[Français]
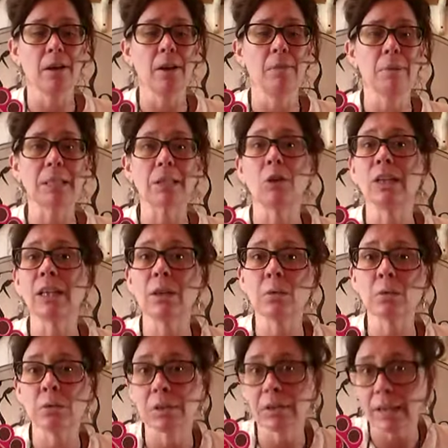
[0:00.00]
parce qu'on est
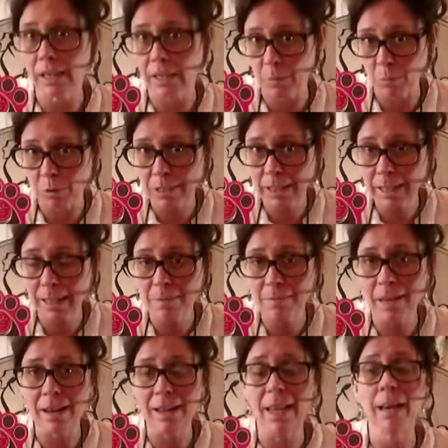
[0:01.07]
dans les boutiques
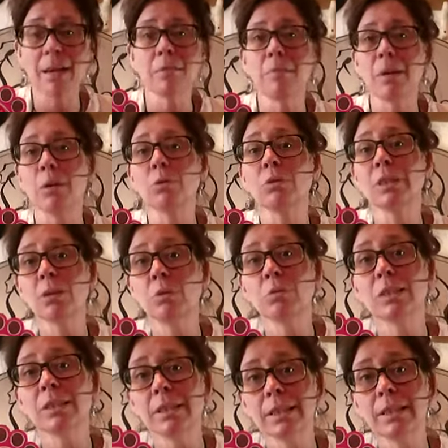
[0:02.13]
animalières, mais on est
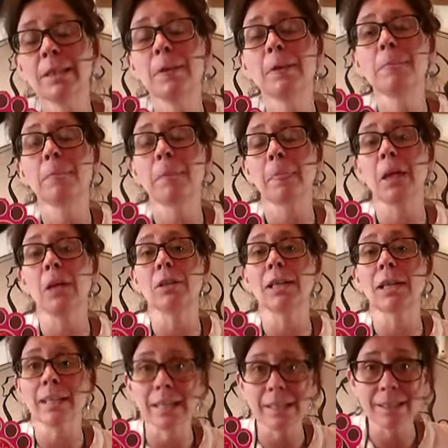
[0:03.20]
aussi
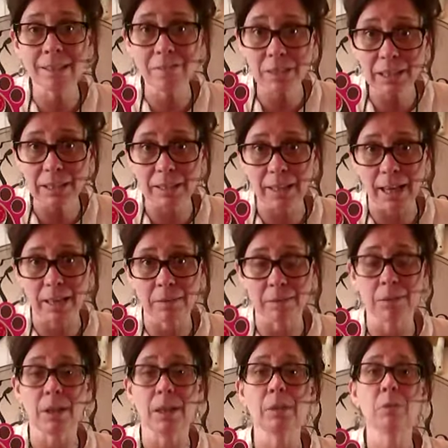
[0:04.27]
dans les cliniques vétérinaires,
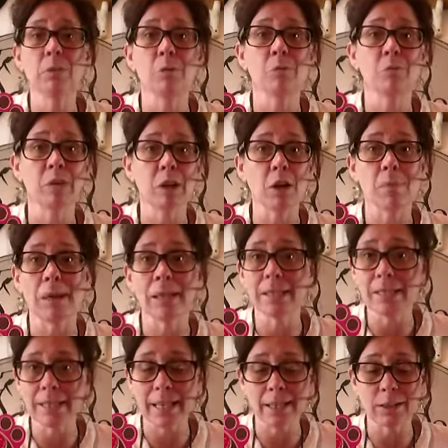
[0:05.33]
hein, que vous pouvez
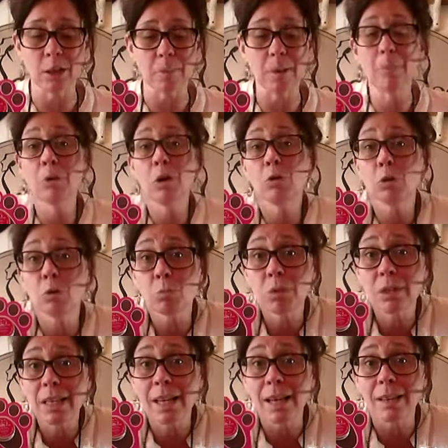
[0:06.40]
commander directement. Puis on a une
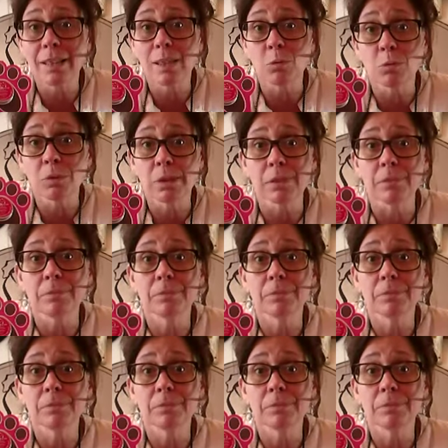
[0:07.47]
boutique en ligne aussi.